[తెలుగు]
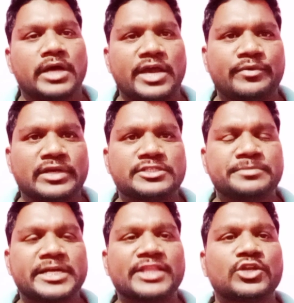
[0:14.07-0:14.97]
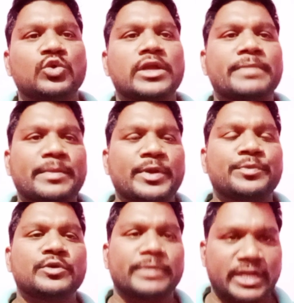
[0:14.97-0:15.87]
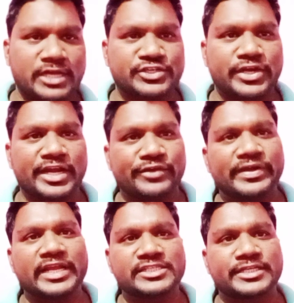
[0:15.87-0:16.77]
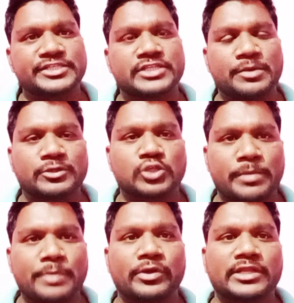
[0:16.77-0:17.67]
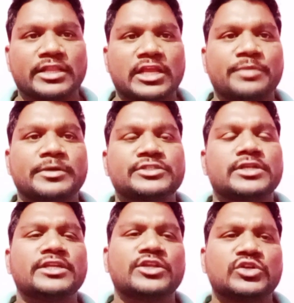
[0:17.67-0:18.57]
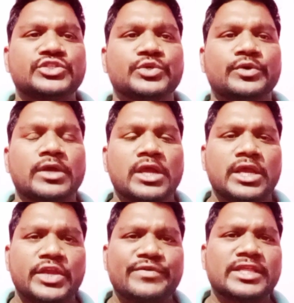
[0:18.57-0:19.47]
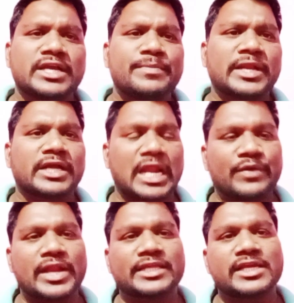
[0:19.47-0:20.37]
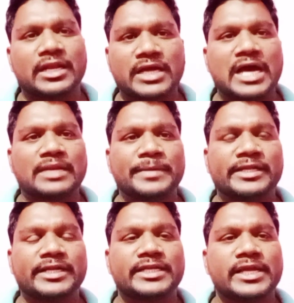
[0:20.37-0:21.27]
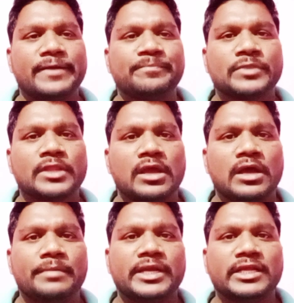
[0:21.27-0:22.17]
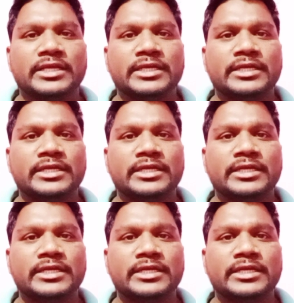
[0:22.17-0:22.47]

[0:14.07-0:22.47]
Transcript: హాయ్ ఫ్రెండ్స్ మీకు అందరూ కూడా మన ప్రభువుని మన రక్షకుడు అయినటువంటి యేసుకృష్ణంలో శుభాభివందనాలు తెలియపరుస్తున్నాను ఈరోజు ఈ విధంగా మనం కలవడానికి గల కారణం ఏంటంటే మరి